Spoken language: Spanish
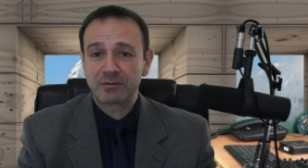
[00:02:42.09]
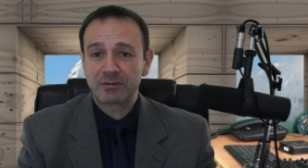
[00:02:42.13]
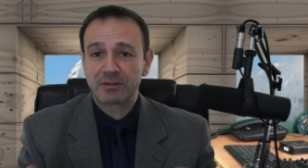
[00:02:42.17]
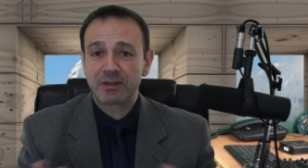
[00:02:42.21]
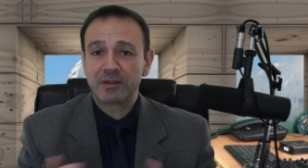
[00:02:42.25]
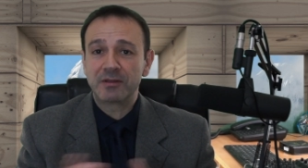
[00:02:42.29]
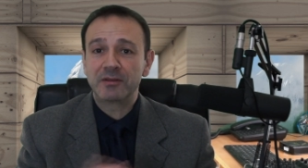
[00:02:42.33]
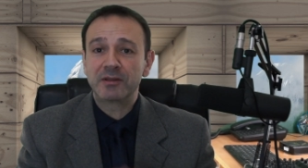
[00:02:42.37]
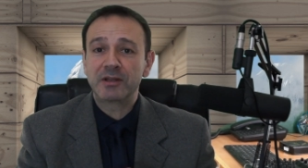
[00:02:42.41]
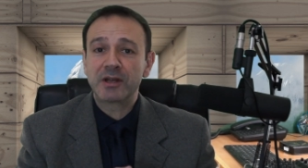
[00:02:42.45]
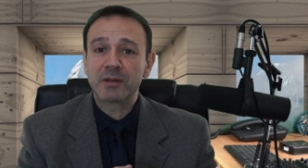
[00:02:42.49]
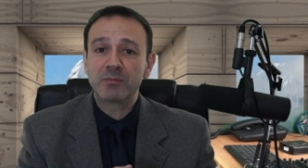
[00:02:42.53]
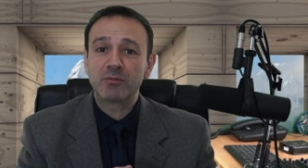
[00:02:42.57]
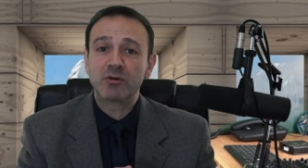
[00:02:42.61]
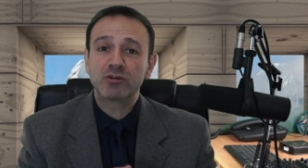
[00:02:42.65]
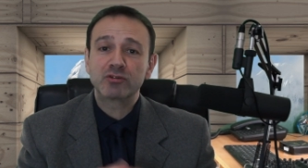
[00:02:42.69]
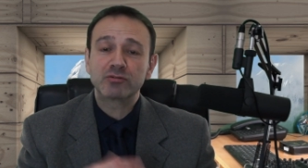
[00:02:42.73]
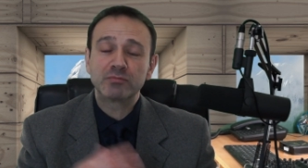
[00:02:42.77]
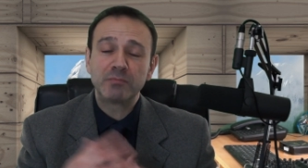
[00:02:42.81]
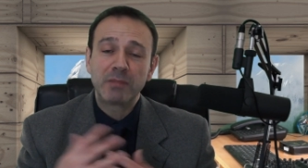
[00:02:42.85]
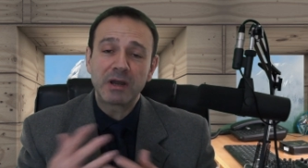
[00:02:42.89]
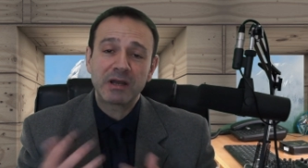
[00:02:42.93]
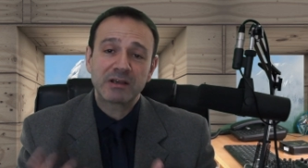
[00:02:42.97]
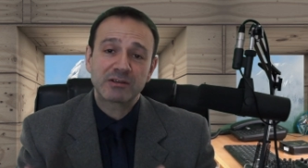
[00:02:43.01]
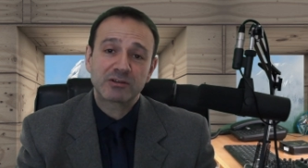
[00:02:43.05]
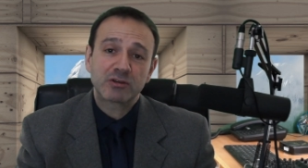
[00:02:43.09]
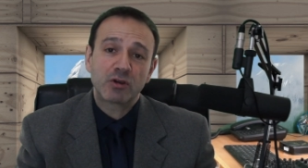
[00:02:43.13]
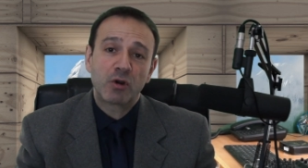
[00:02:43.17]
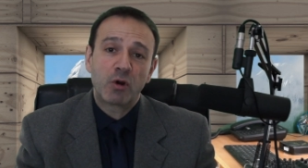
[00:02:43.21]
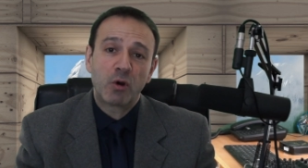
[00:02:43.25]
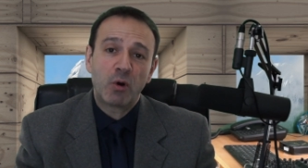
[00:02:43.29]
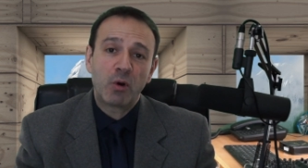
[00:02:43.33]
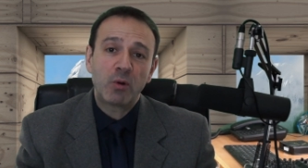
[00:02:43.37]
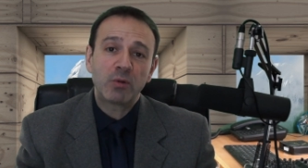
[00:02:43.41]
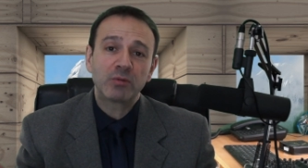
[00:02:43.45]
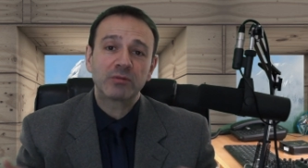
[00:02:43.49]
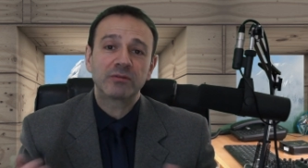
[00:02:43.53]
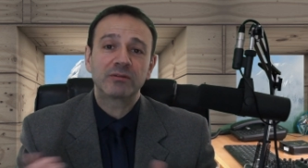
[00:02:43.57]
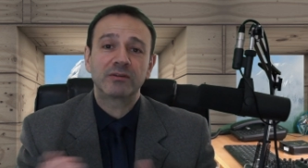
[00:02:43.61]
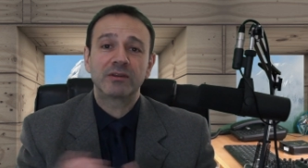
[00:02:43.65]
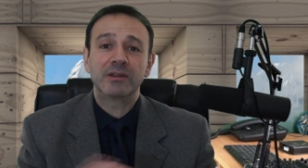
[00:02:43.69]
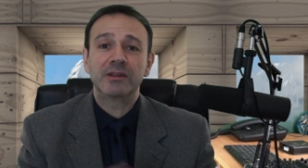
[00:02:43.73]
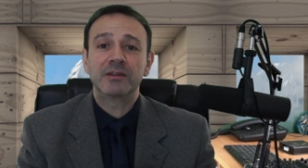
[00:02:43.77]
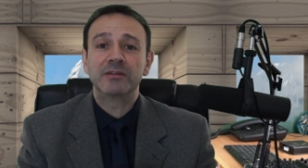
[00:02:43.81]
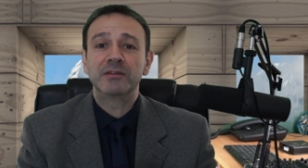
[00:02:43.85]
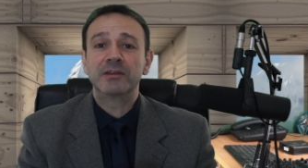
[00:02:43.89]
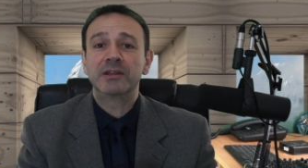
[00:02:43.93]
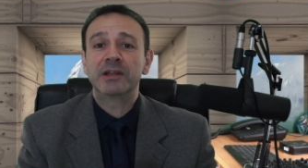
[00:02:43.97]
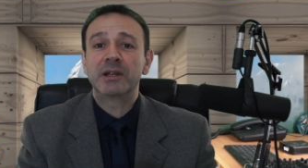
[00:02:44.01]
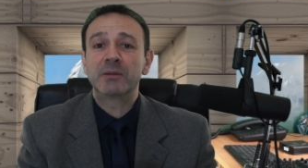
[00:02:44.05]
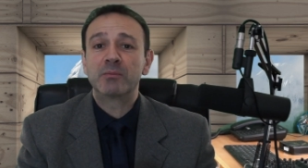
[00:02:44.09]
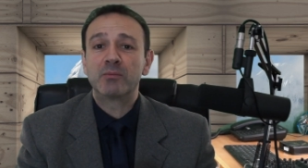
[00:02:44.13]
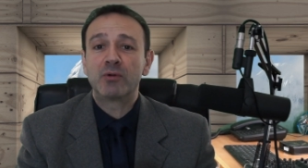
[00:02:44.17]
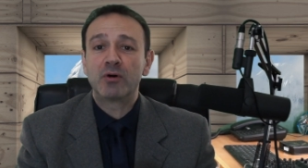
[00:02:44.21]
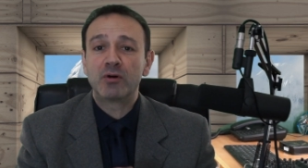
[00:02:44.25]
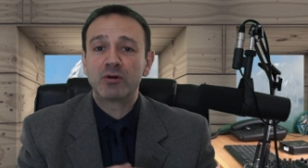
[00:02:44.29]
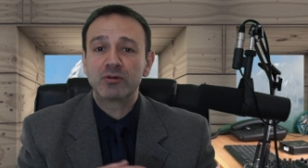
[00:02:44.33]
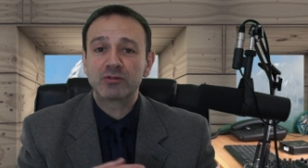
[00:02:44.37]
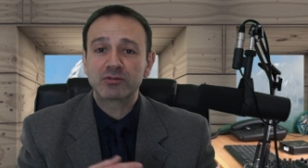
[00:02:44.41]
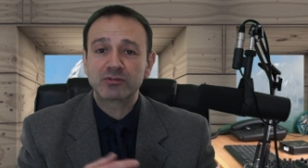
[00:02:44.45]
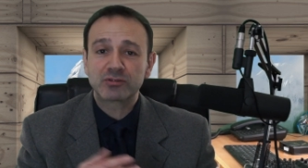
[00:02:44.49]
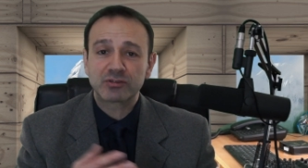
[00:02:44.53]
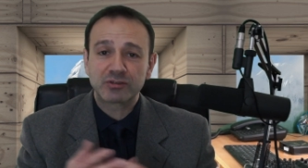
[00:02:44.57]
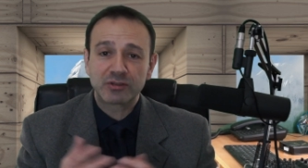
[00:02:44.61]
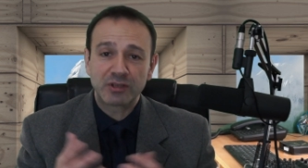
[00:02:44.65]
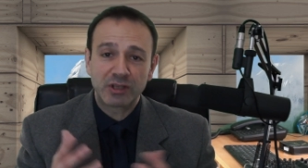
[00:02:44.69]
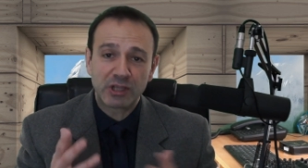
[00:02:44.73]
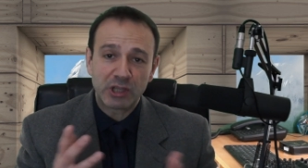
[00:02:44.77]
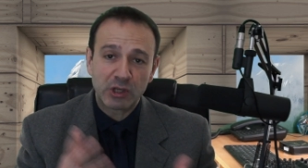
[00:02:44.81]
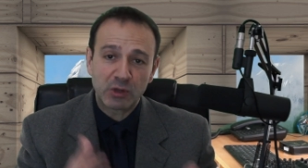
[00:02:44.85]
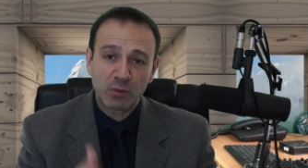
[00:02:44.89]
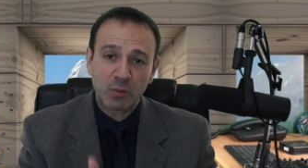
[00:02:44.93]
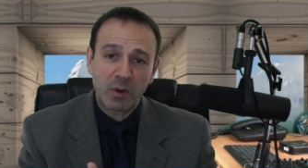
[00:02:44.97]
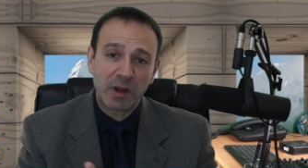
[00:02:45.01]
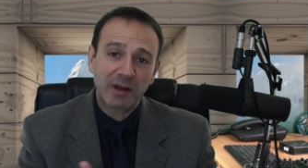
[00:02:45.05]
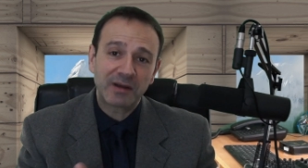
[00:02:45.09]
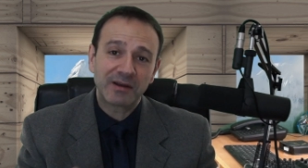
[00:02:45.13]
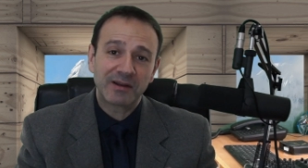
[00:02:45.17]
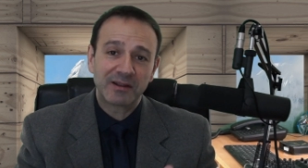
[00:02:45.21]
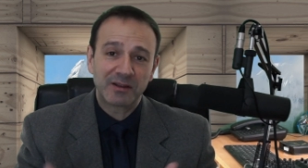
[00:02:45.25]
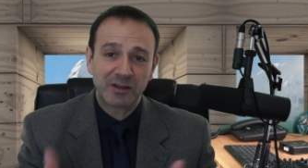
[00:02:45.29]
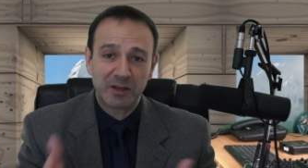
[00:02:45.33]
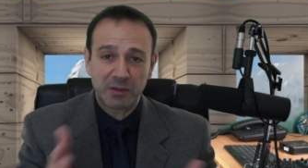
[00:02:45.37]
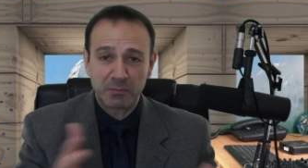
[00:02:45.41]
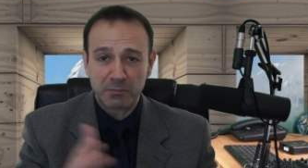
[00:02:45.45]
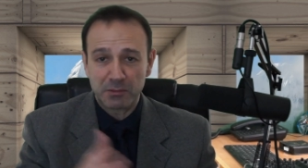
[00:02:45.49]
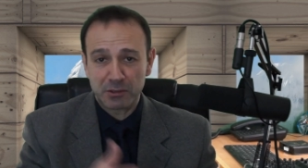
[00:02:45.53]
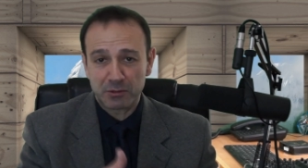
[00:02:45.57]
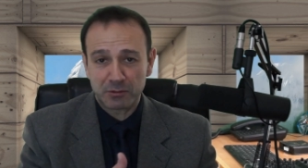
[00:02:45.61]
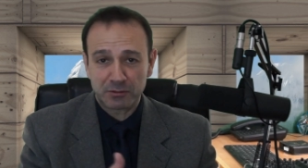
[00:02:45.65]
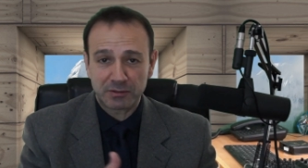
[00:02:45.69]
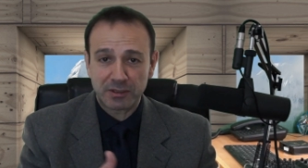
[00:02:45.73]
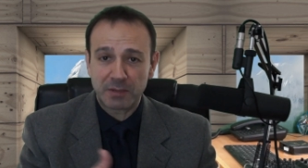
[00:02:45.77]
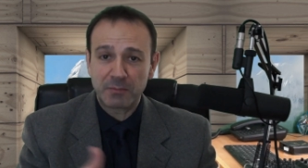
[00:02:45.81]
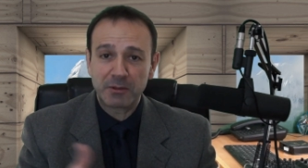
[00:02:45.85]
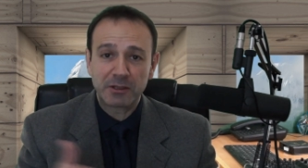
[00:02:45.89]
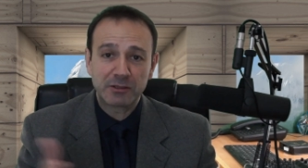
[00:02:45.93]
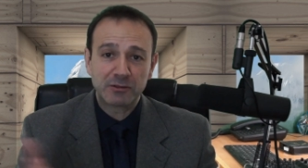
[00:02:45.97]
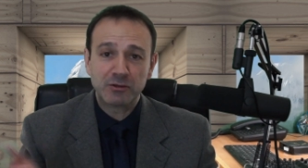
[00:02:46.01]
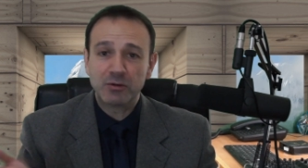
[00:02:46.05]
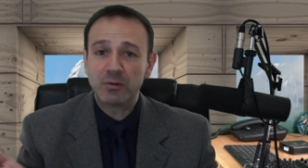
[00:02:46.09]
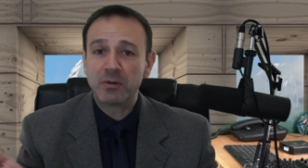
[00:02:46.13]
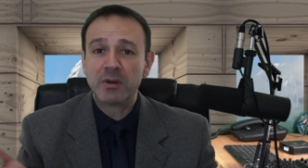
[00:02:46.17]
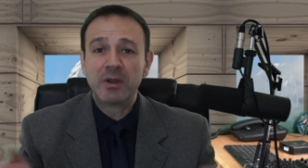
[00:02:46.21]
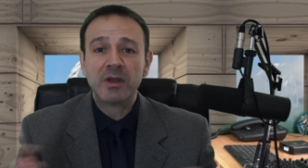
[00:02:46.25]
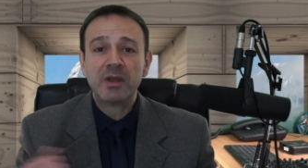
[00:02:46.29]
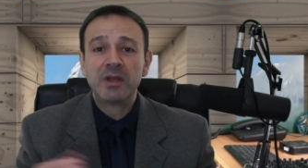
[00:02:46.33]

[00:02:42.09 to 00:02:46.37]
tendremos más o tendremos igual en menor tamaño